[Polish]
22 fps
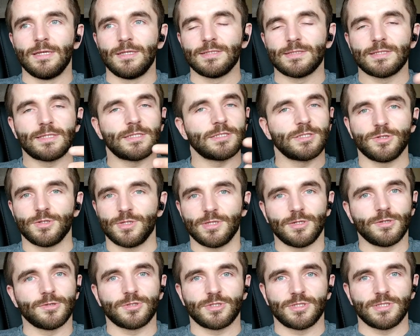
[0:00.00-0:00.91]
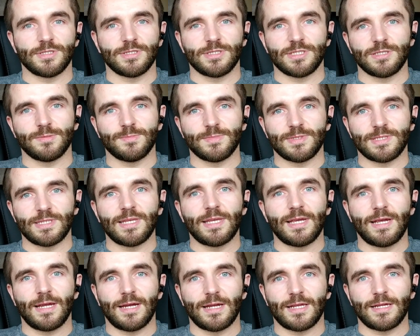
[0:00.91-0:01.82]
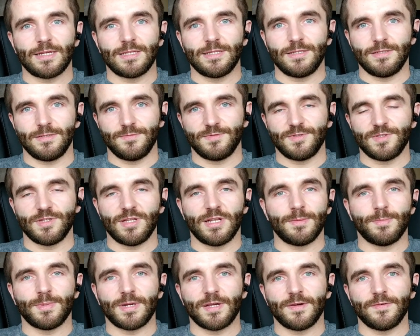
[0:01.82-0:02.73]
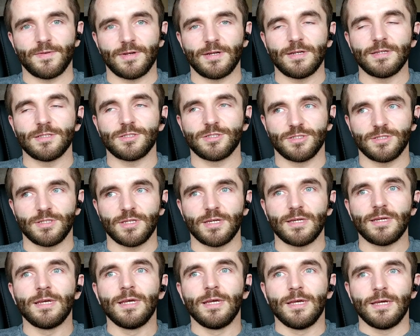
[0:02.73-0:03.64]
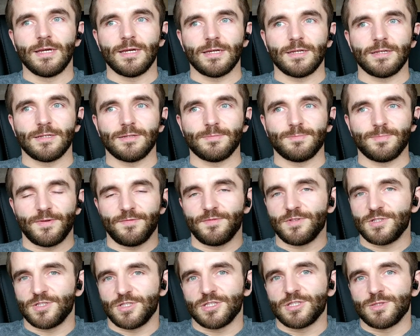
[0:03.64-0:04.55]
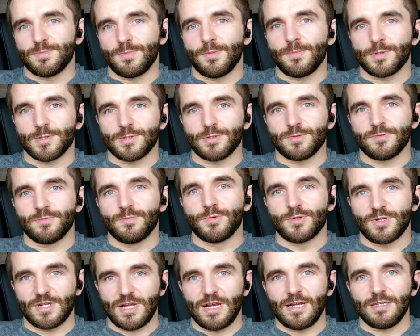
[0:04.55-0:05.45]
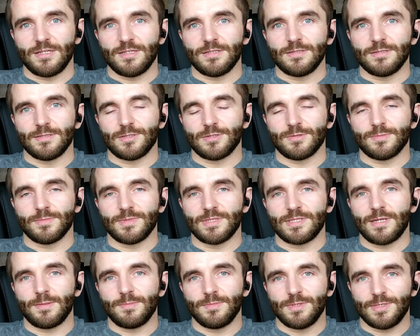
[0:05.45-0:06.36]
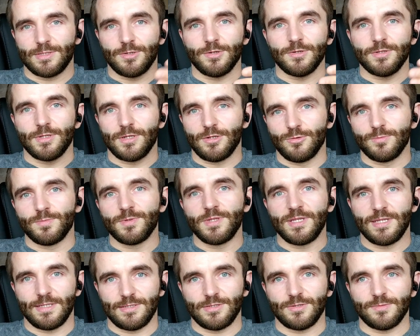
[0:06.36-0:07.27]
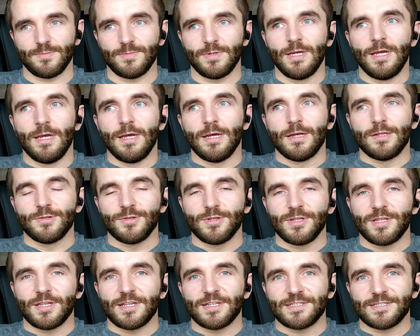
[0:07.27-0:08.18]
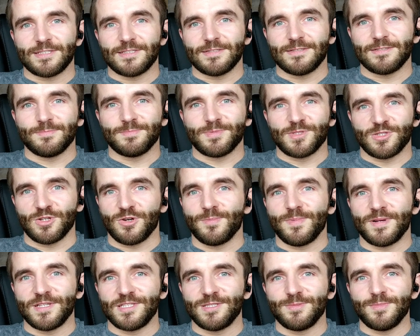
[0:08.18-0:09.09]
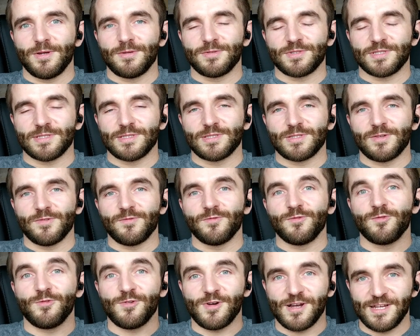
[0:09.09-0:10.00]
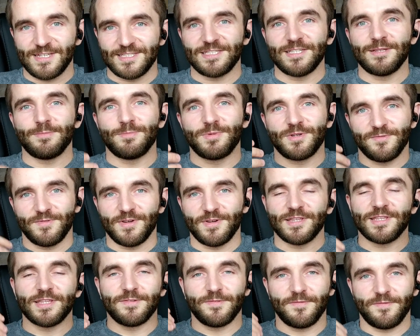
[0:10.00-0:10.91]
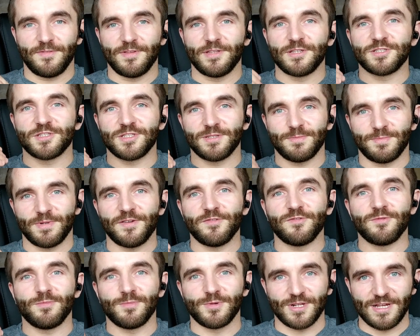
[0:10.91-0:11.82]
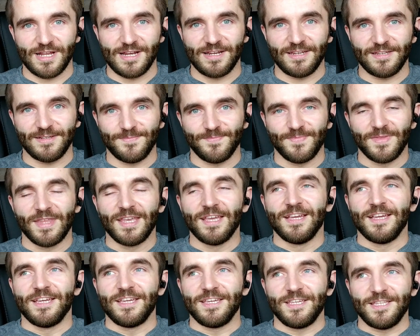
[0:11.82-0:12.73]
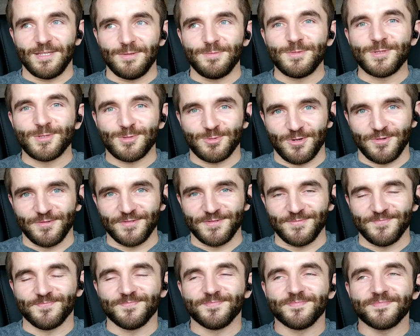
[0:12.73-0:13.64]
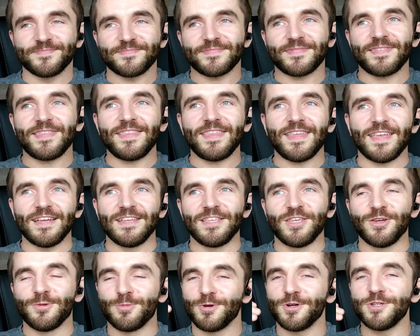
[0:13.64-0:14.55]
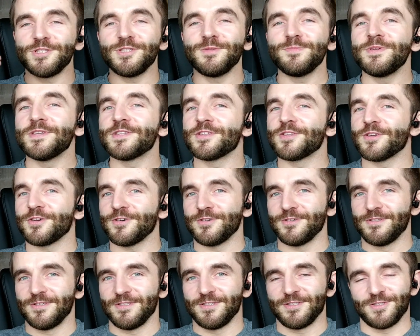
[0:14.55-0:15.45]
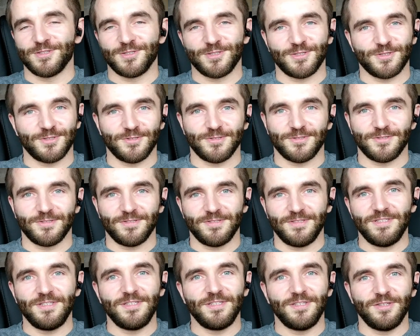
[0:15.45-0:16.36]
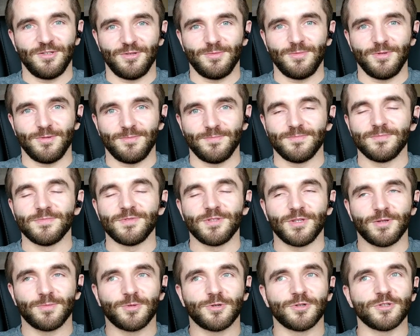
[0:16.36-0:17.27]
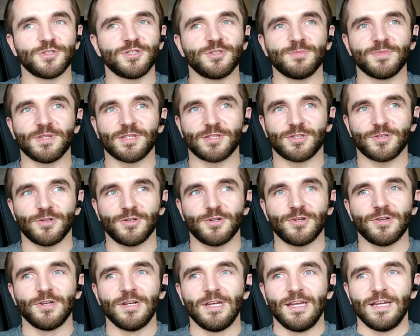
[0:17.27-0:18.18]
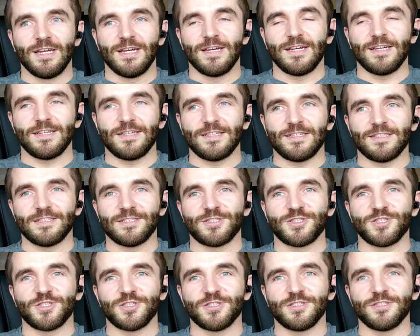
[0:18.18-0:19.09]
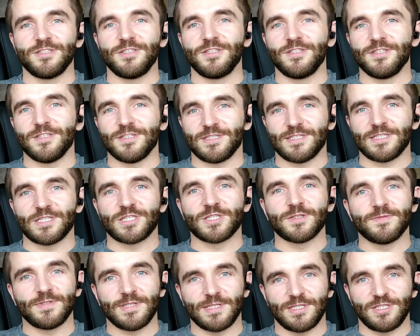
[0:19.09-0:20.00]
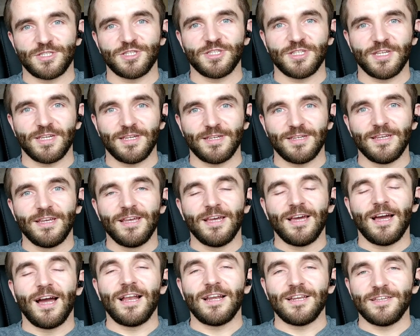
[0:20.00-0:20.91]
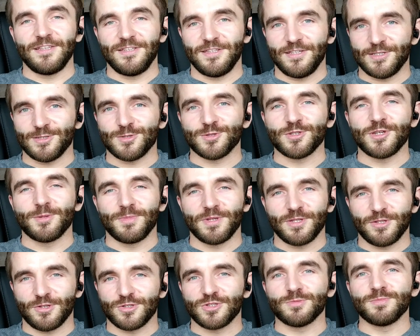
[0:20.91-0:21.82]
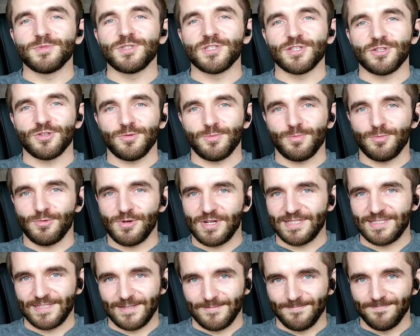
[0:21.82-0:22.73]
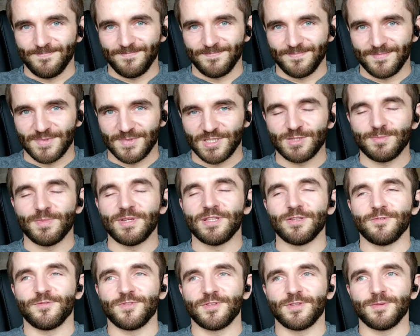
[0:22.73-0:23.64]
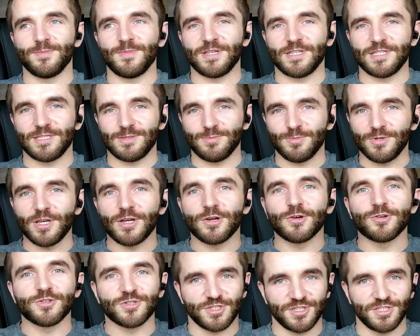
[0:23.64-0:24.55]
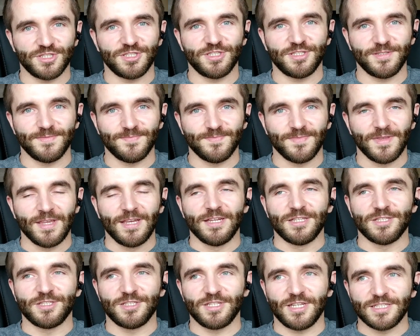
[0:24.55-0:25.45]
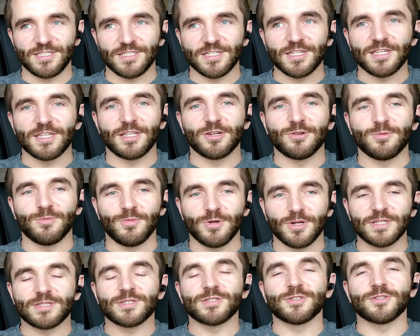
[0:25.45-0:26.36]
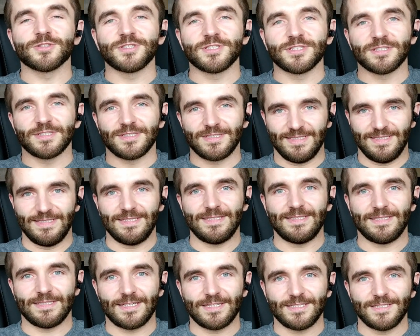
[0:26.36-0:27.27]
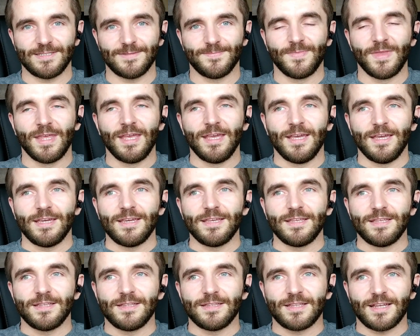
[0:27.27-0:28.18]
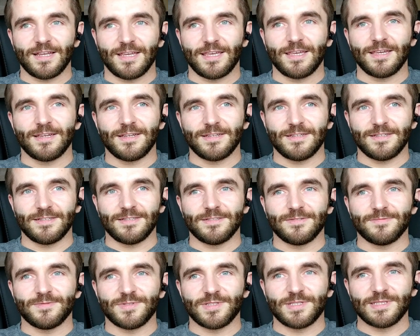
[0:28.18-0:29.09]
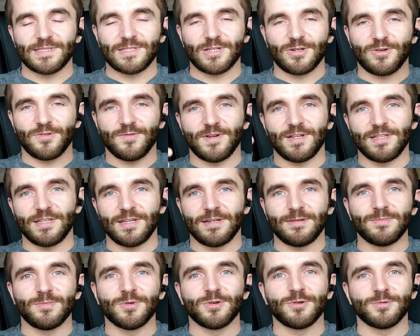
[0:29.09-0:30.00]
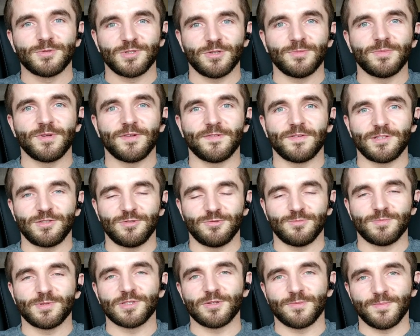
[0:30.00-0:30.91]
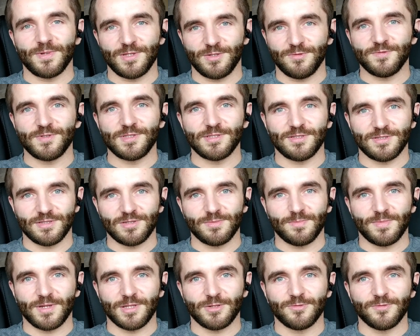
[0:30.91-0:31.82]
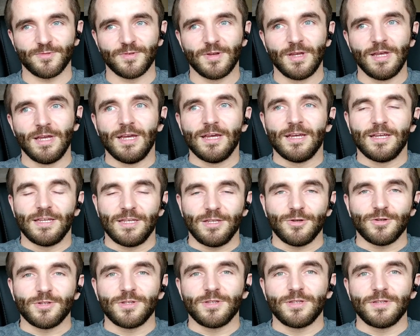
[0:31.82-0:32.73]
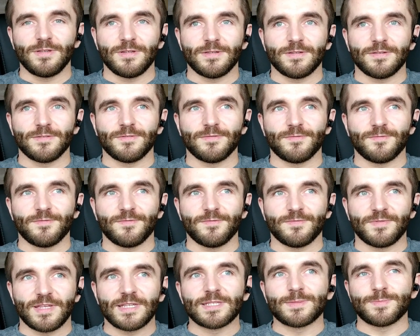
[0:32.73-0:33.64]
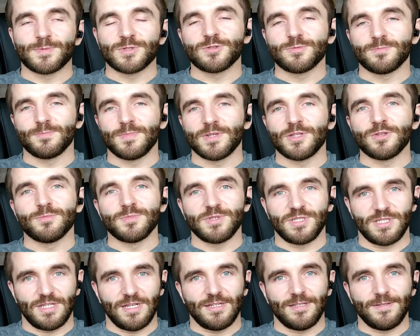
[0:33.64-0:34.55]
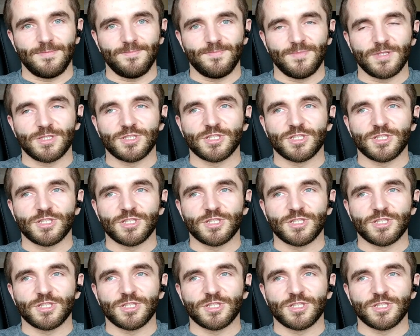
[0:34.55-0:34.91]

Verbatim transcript: Niezależnie od tego, czy jesteśmy za nie karani w świetle prawa, czy nie, e, pewne rzeczy po prostu moralnie są z nami zgodne lub nie są. No i teraz psychopaci mają często własne, prywatne, wewnętrzne prawo moralne. Innymi słowy, nie obchodzi mnie to, co inni robią, nie obchodzi mnie to, e, czy innych skrzywdzę, czy nie, ale interesuje mnie to, czy mi się to opłaca. Czy będą w tym jakieś moje korzyści? Czy ja dzięki temu mogę coś zyskać? I takie e, właśnie zachowania mogą się objawiać u psychopatów i socjopatów, i oni w ten sposób będą myśleli.